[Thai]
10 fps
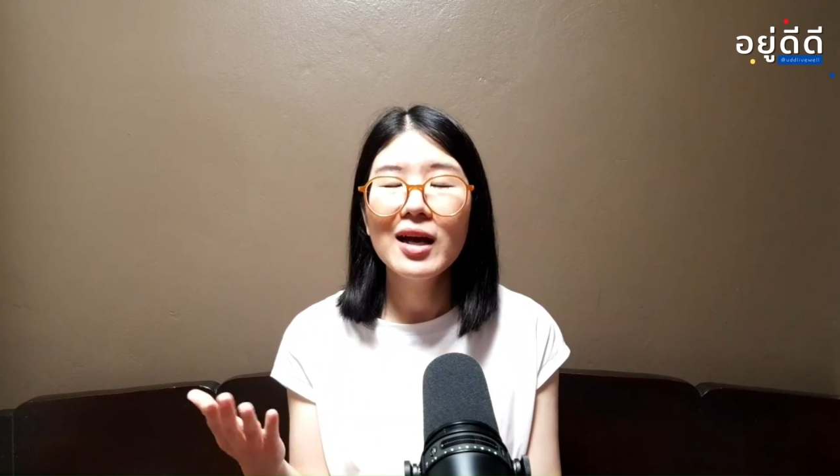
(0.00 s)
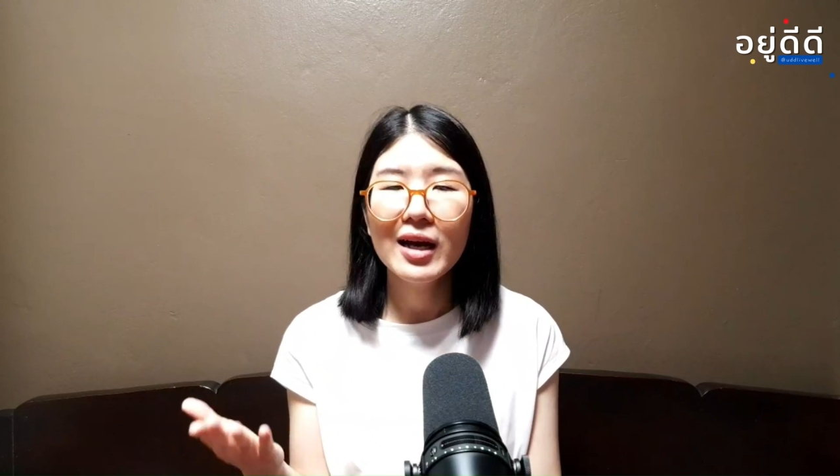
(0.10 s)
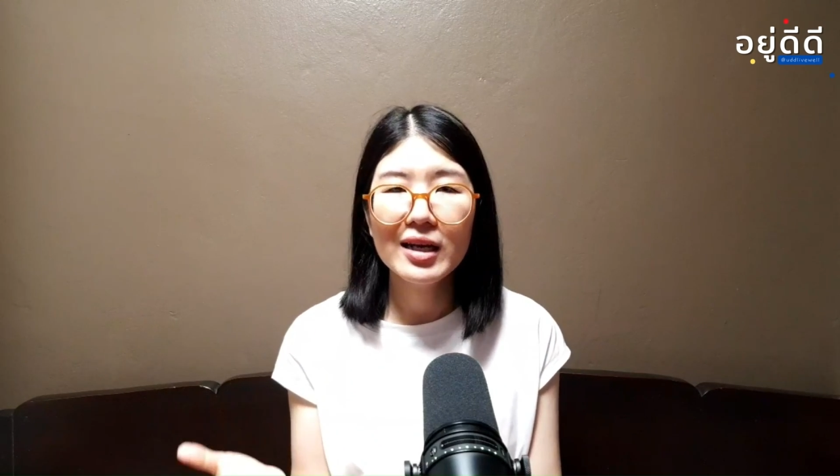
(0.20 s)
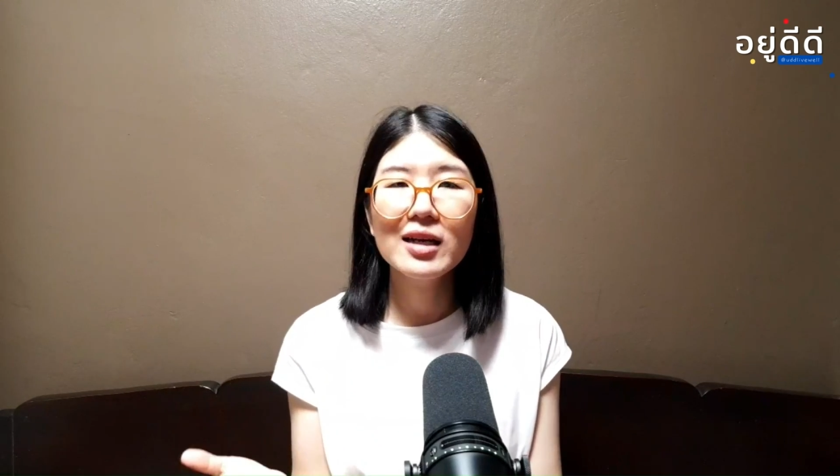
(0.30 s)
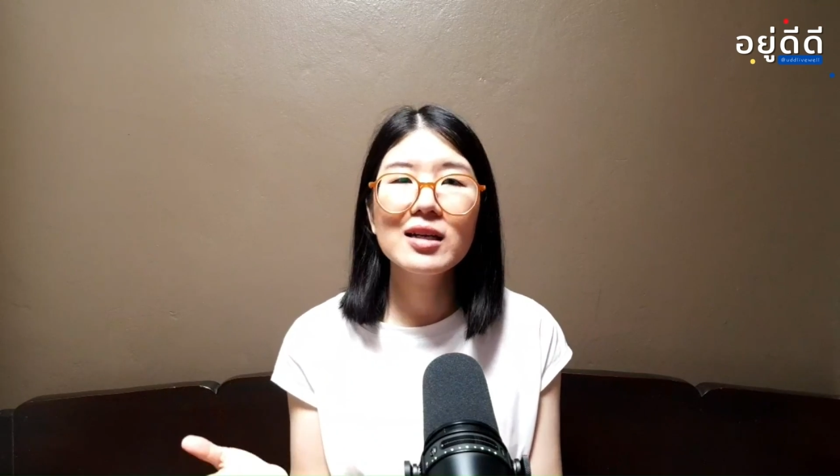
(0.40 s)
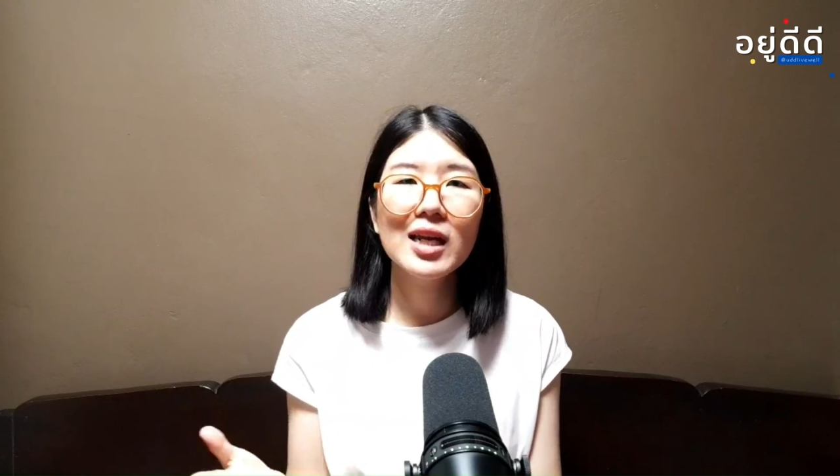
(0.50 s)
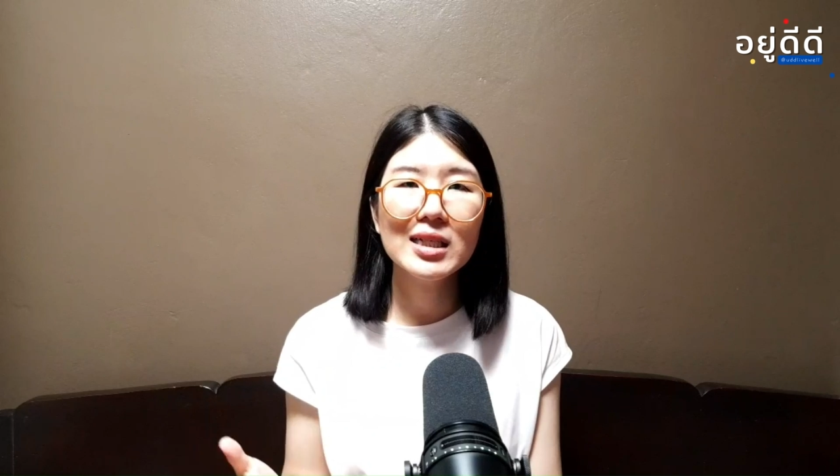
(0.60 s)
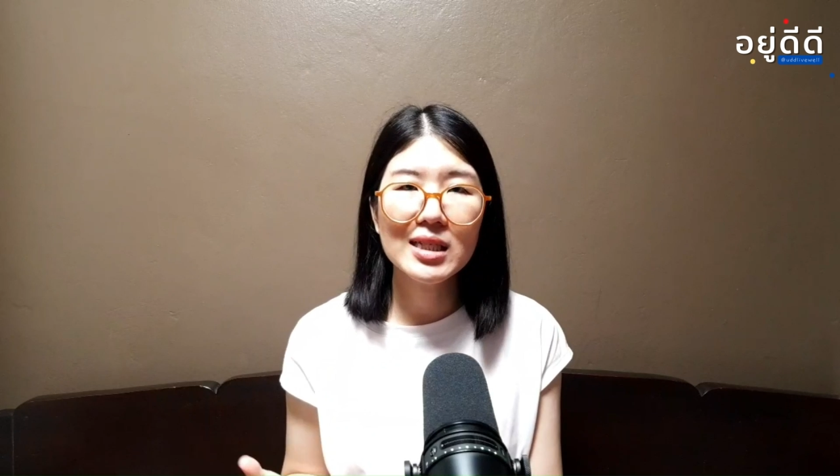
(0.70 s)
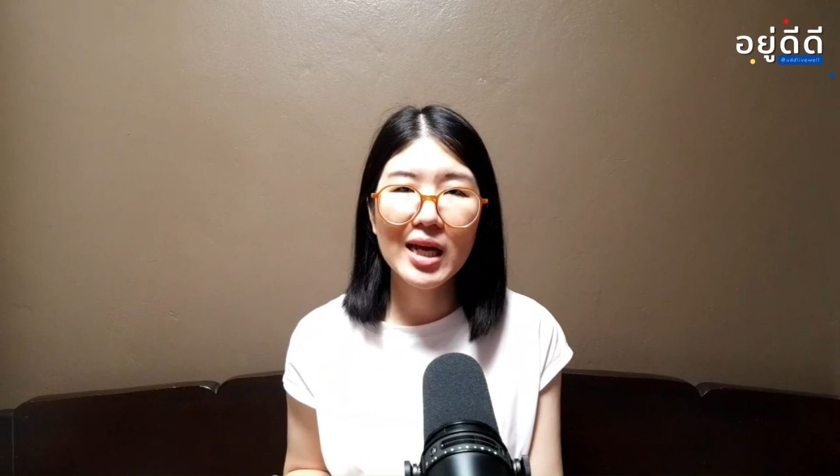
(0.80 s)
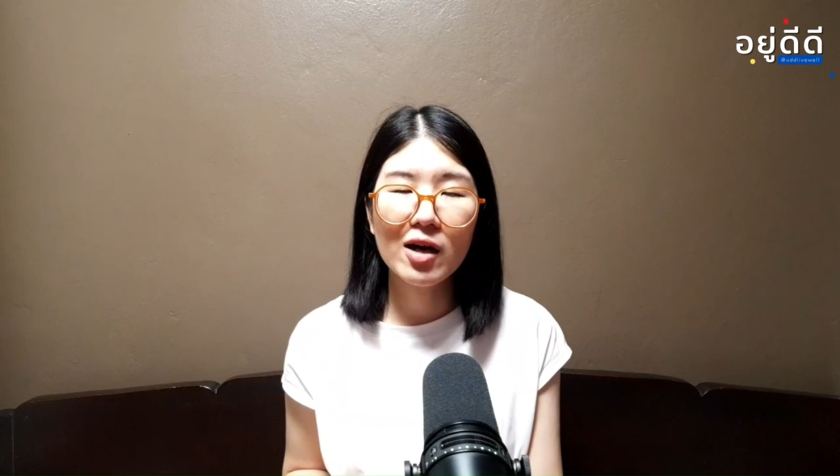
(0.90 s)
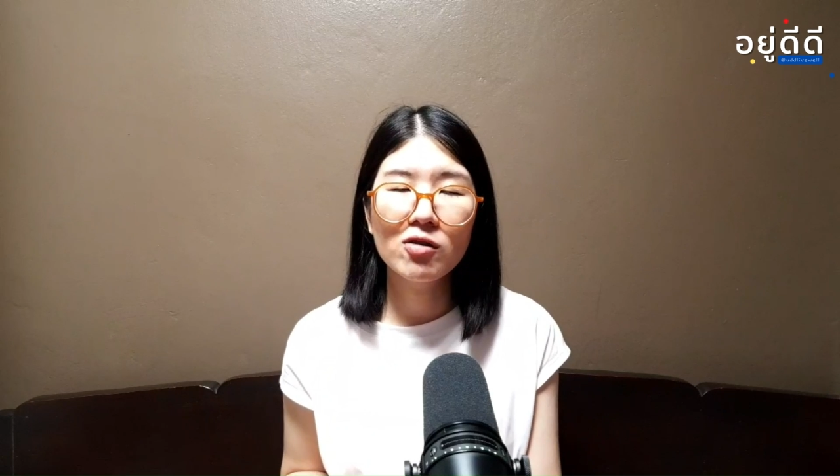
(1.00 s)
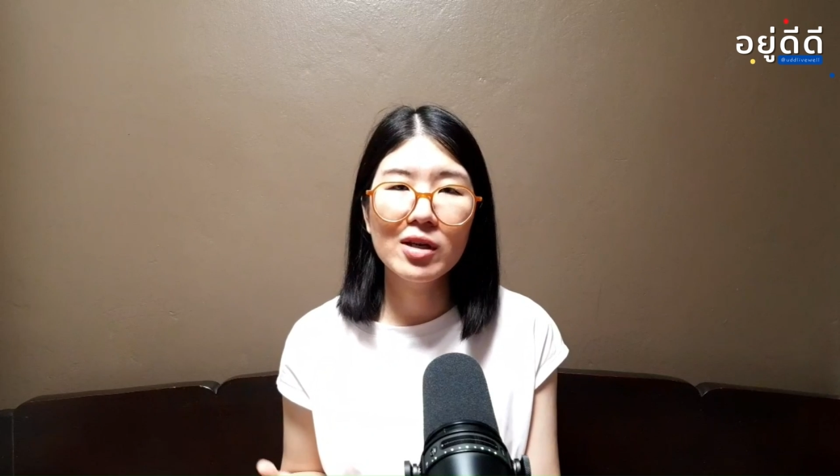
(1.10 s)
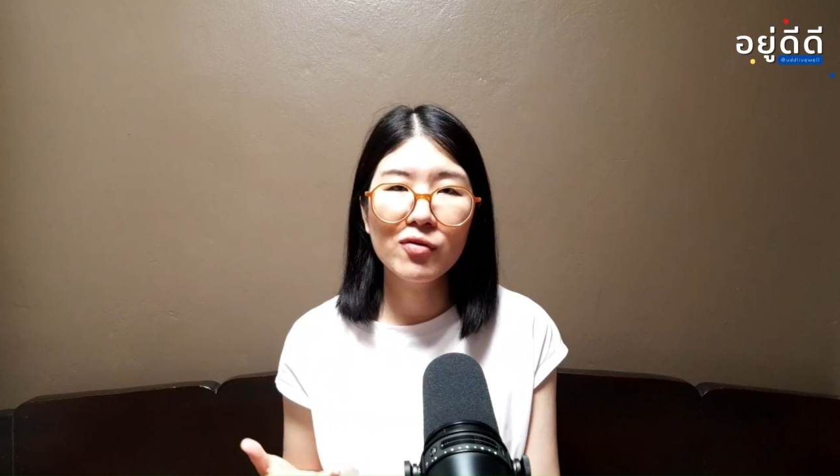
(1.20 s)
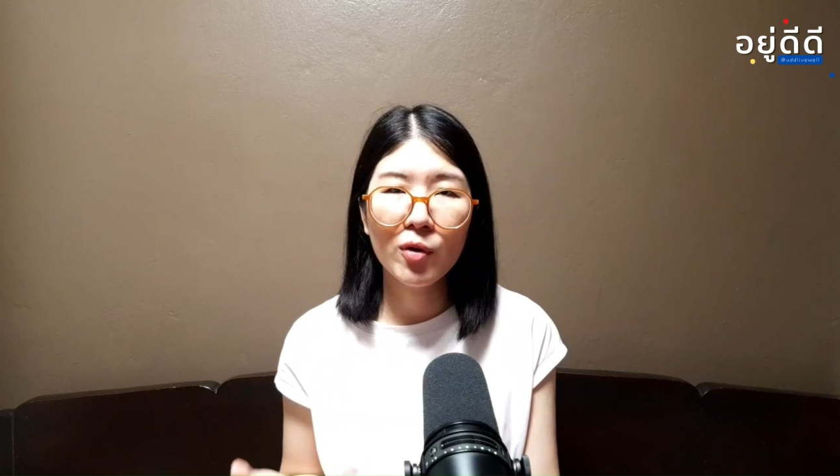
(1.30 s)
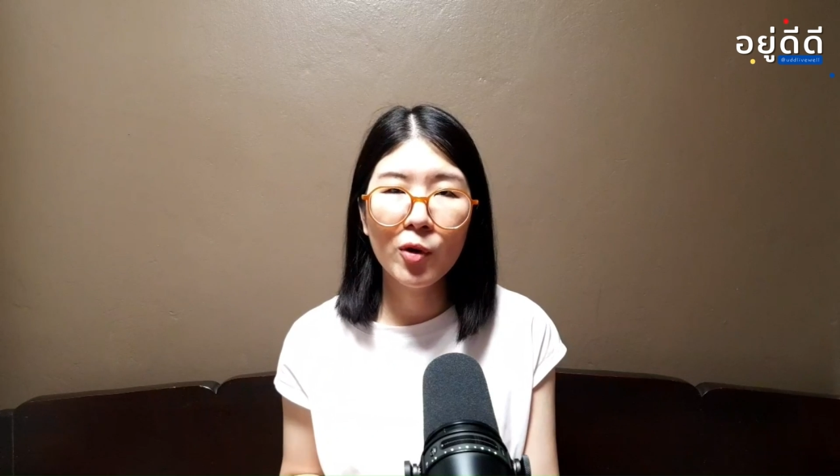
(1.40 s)
อันนี้คือลักษณะของ
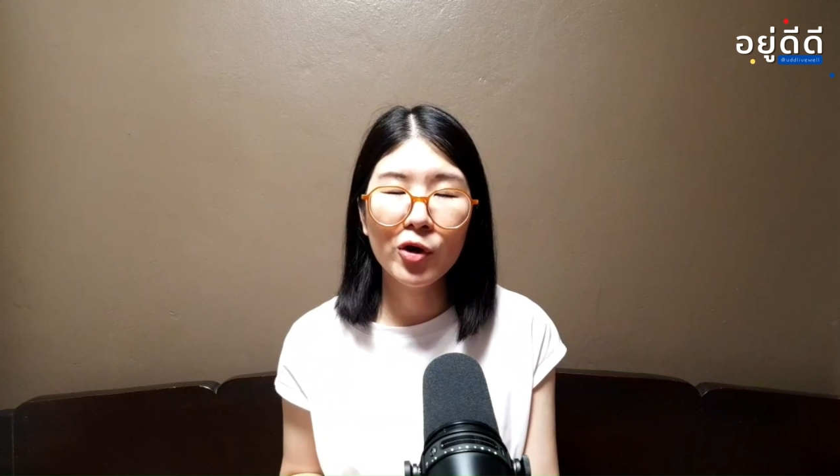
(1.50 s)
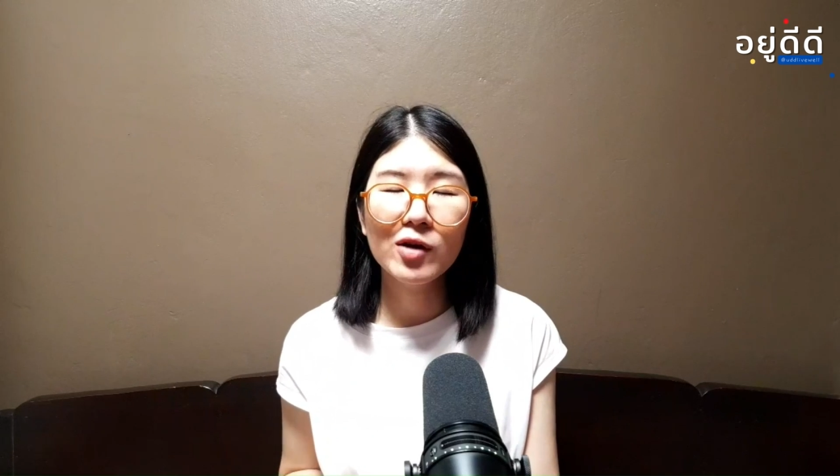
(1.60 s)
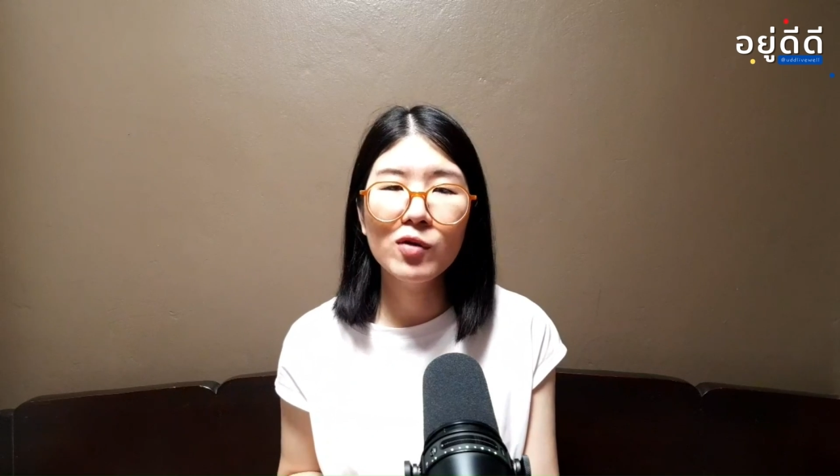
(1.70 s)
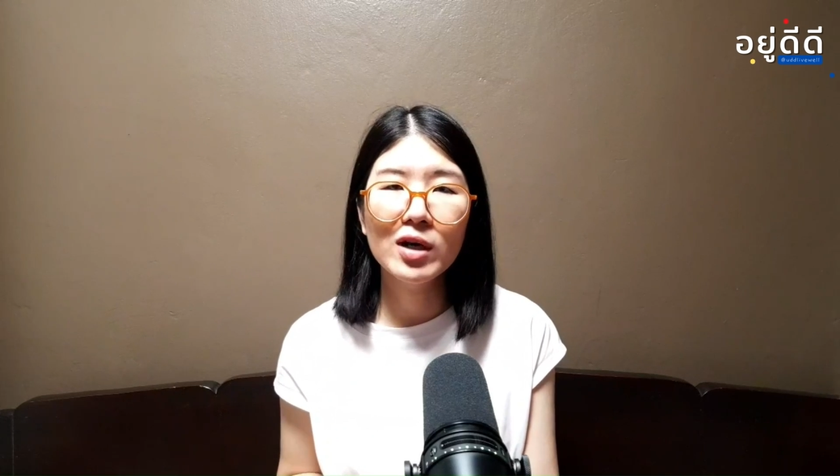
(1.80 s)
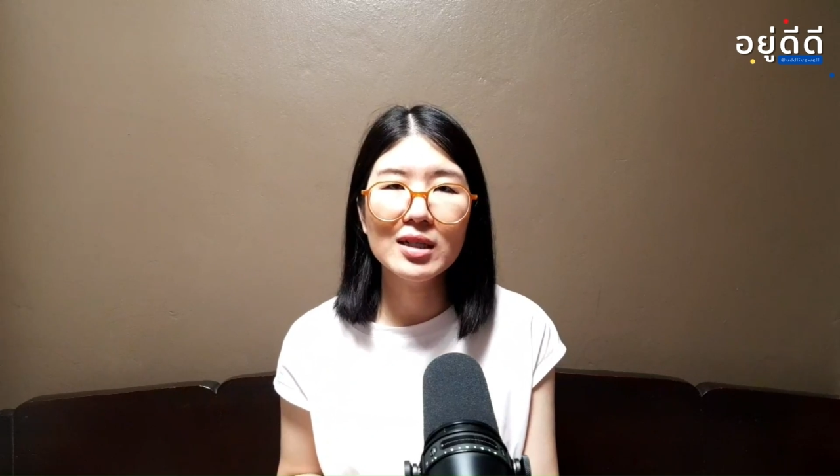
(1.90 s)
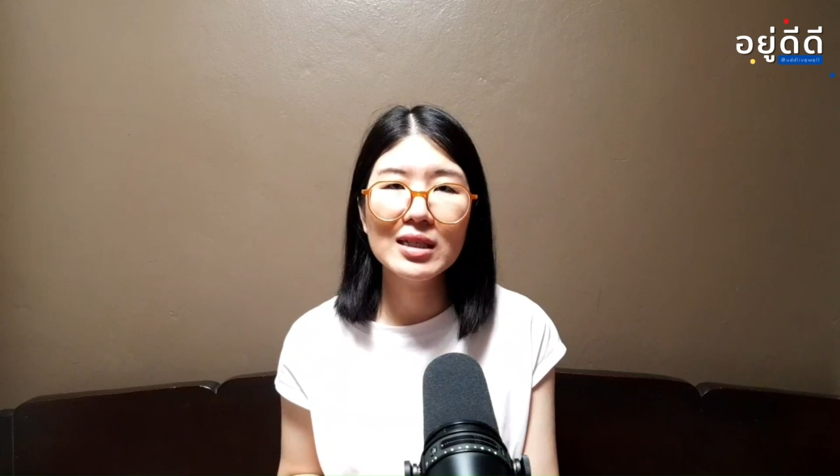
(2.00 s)
Default Mode Network